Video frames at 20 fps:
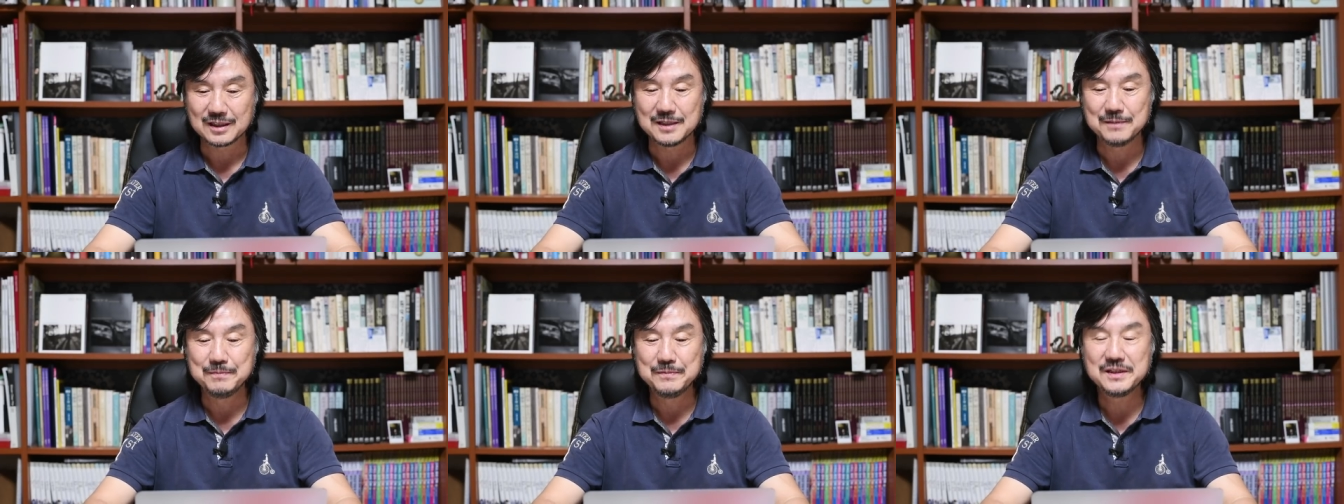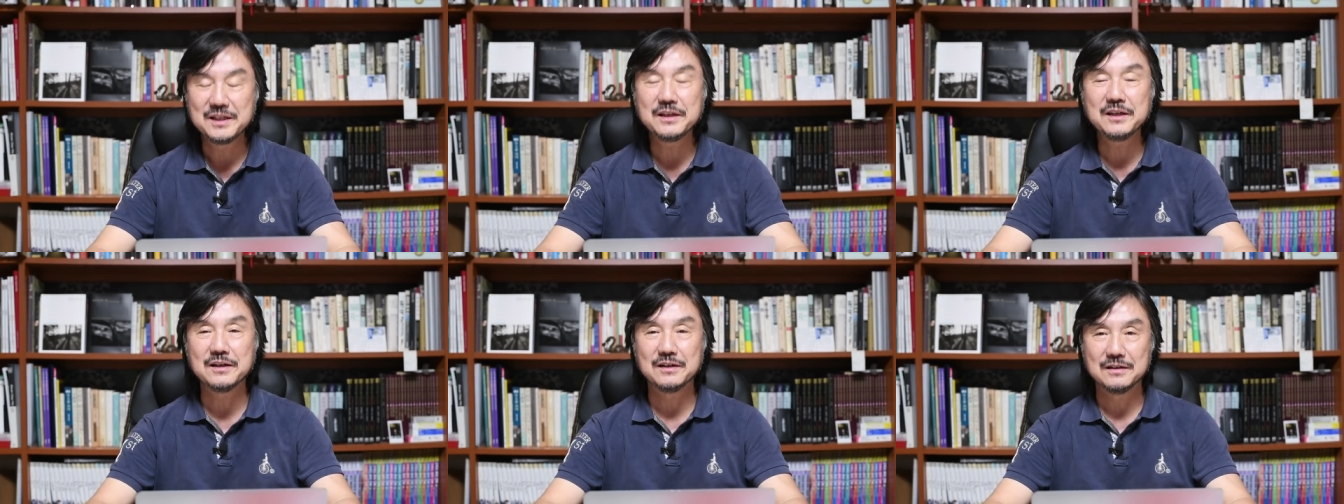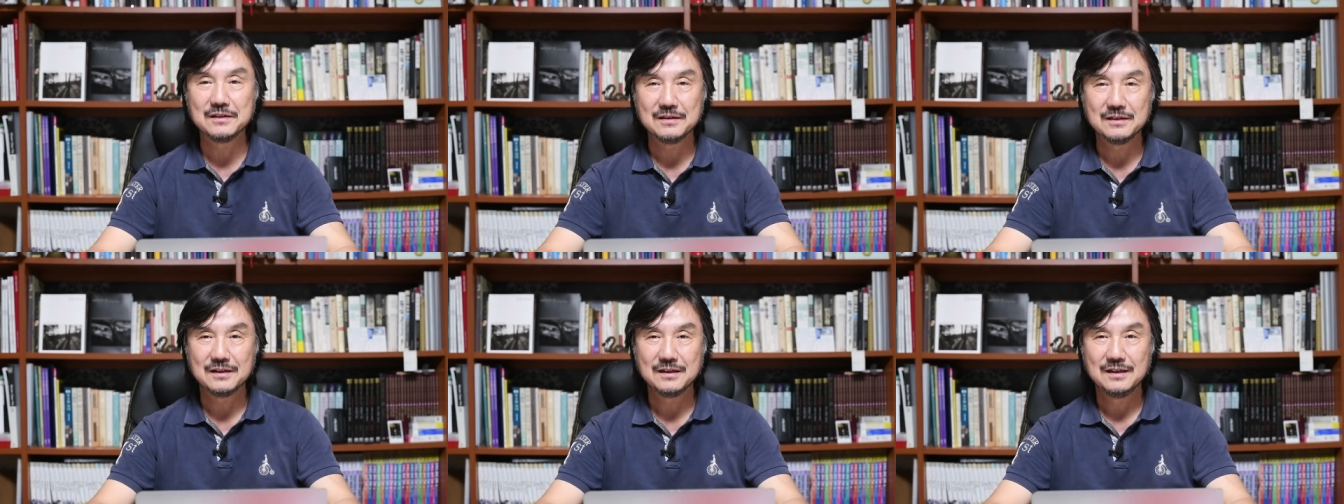
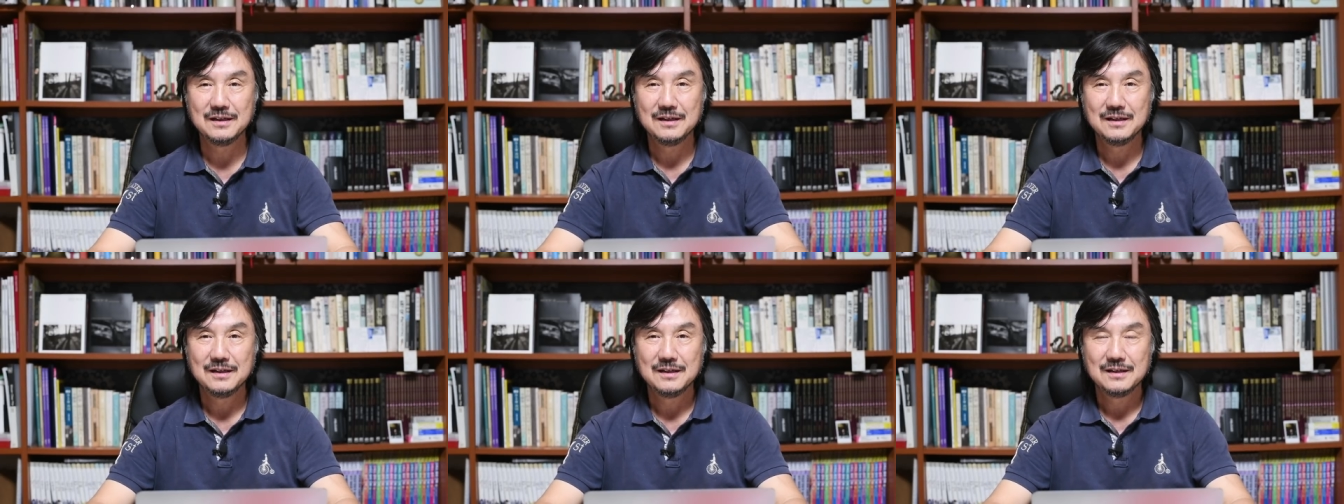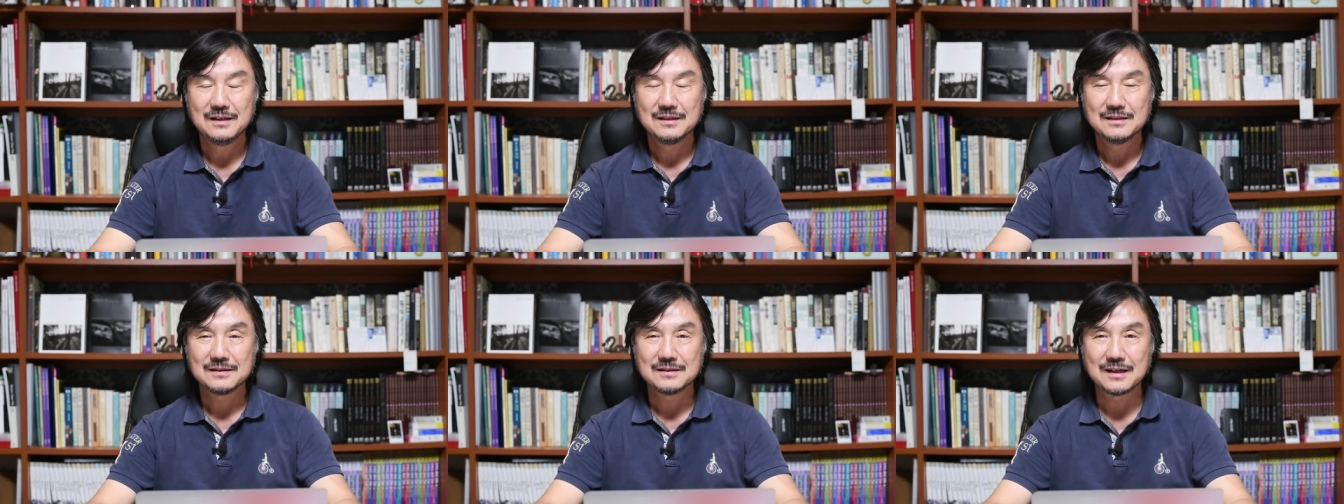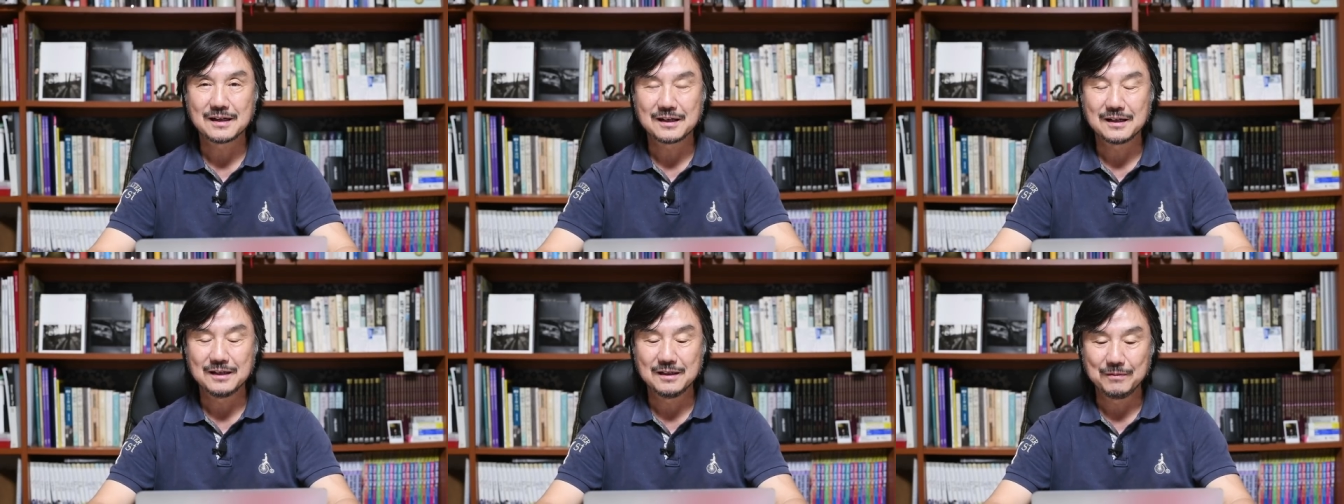김재경
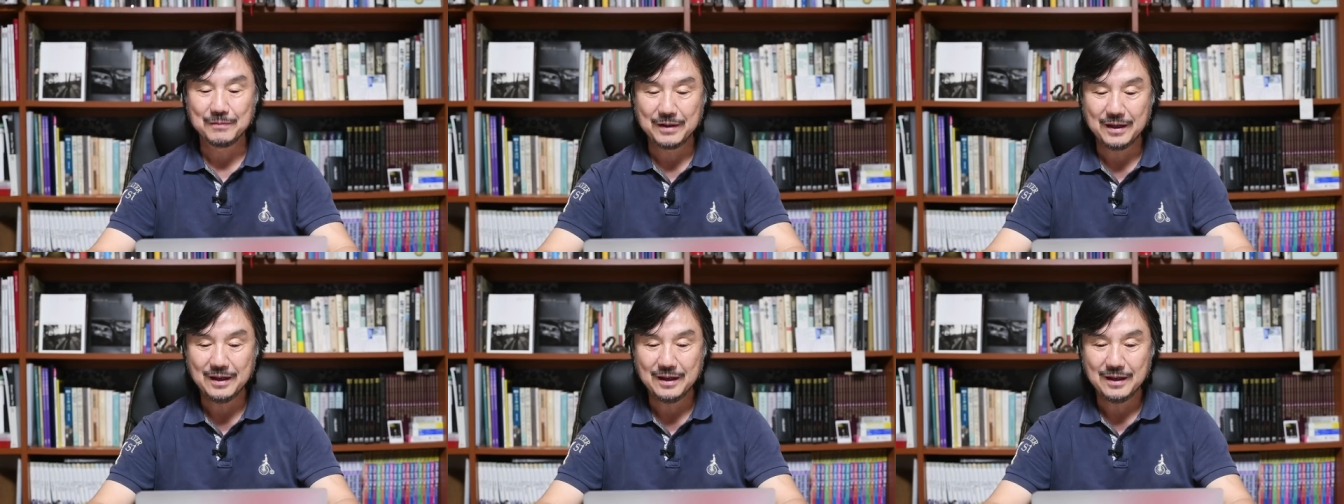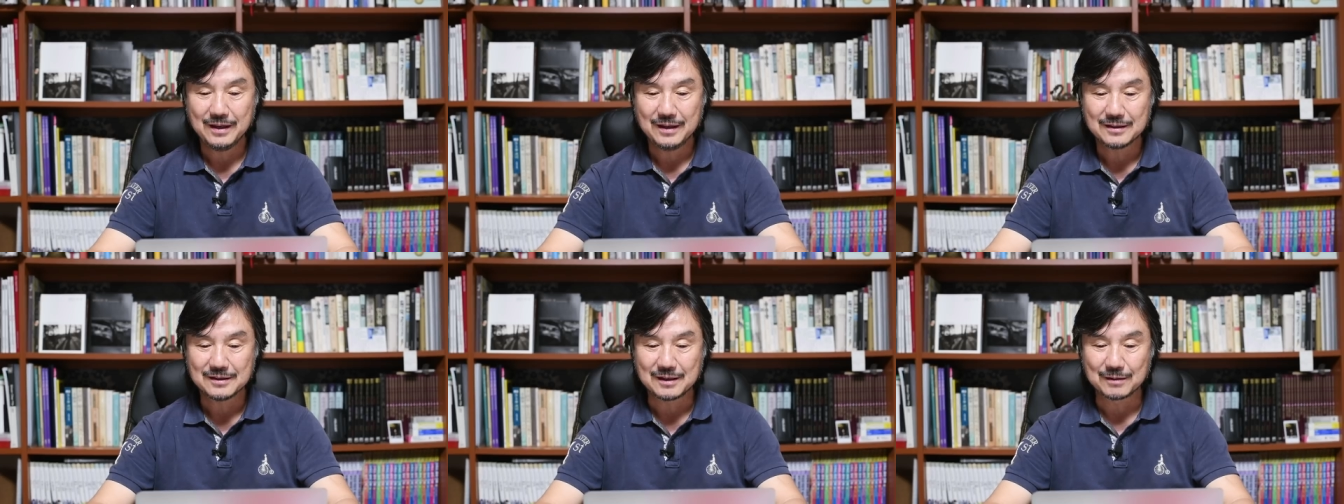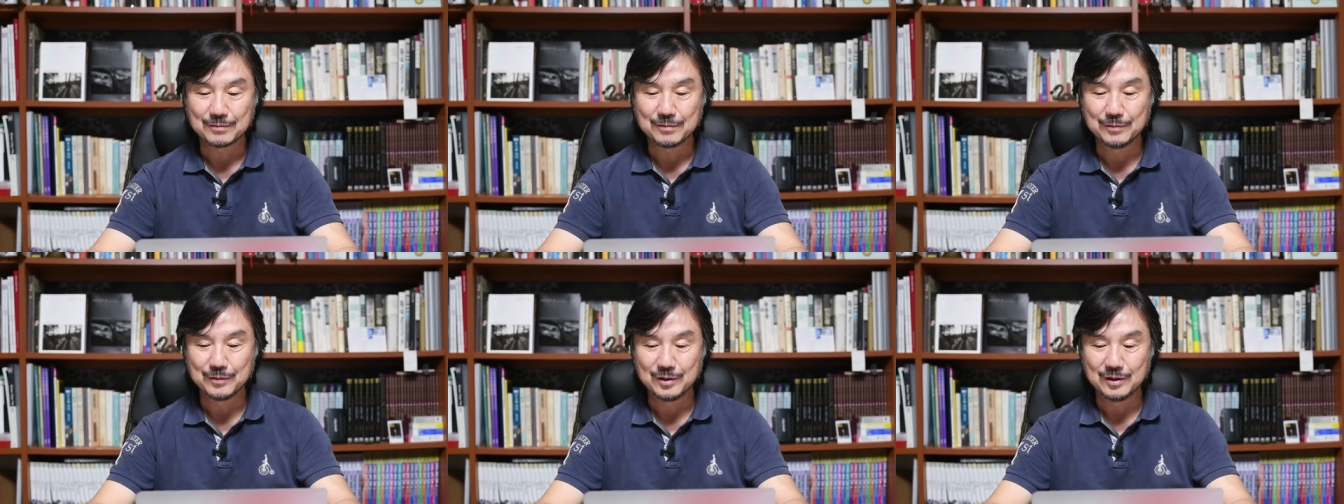작가님의
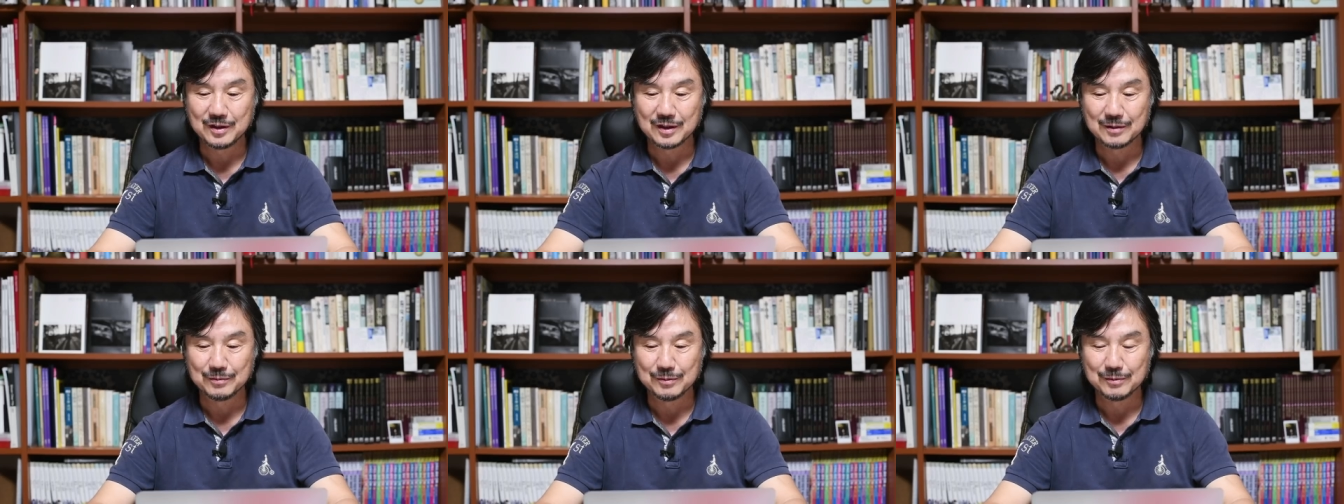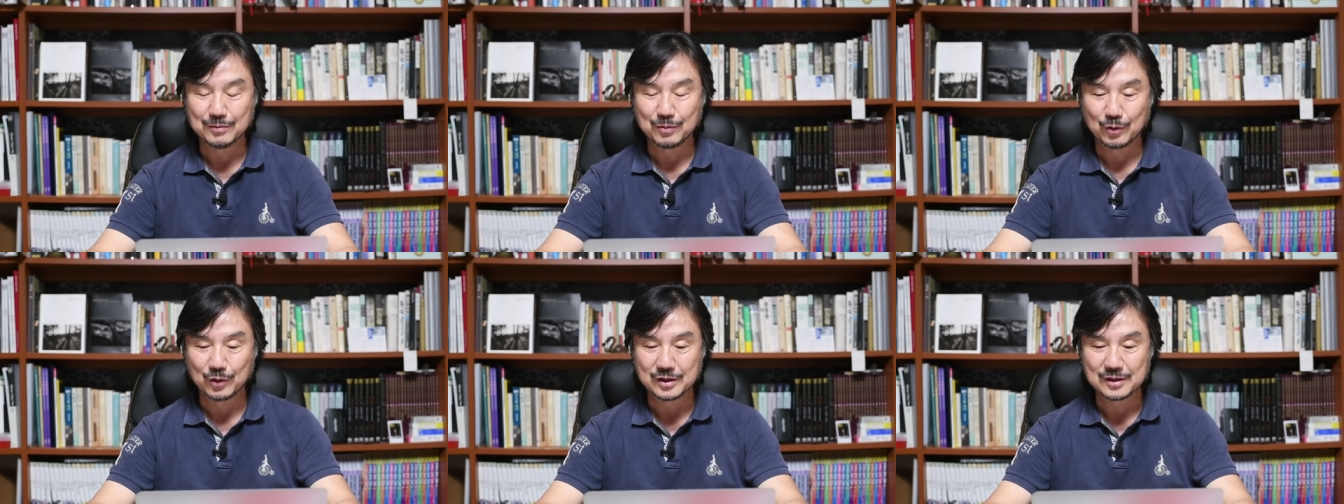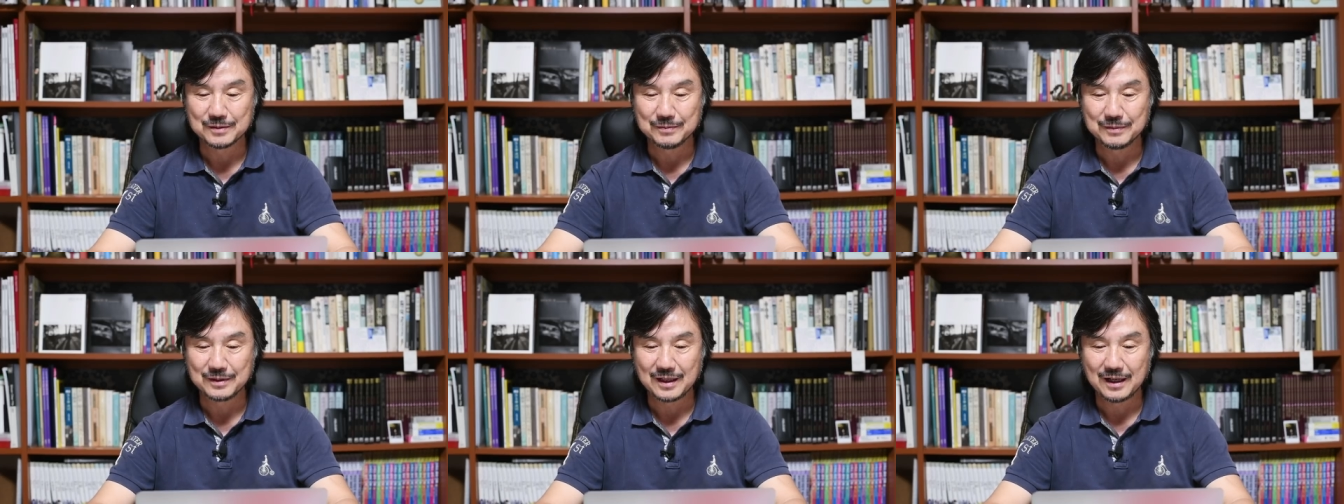작품을 여러분
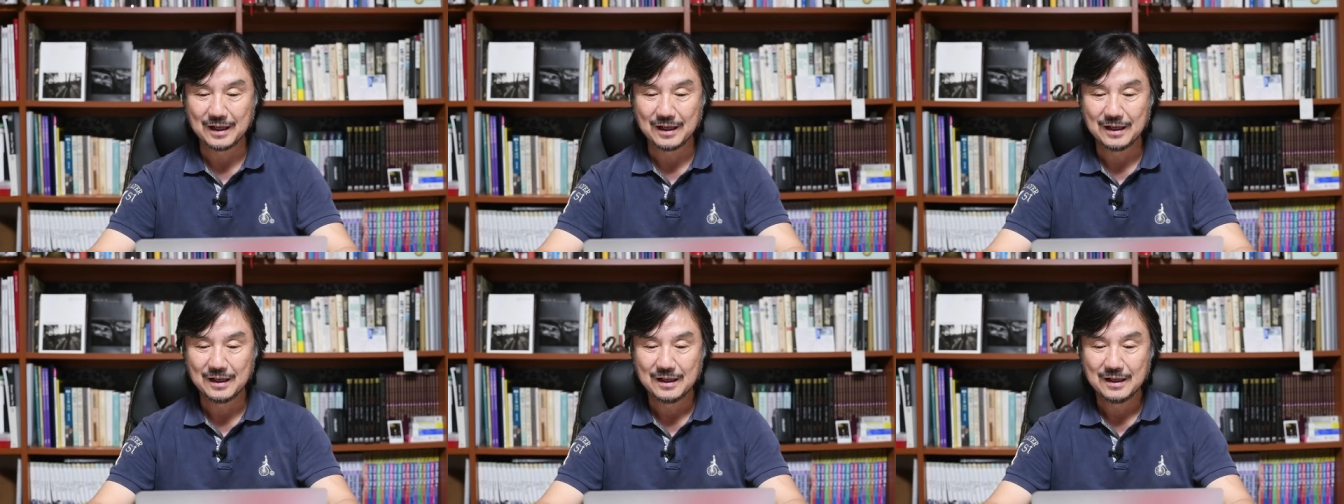보겠습니다.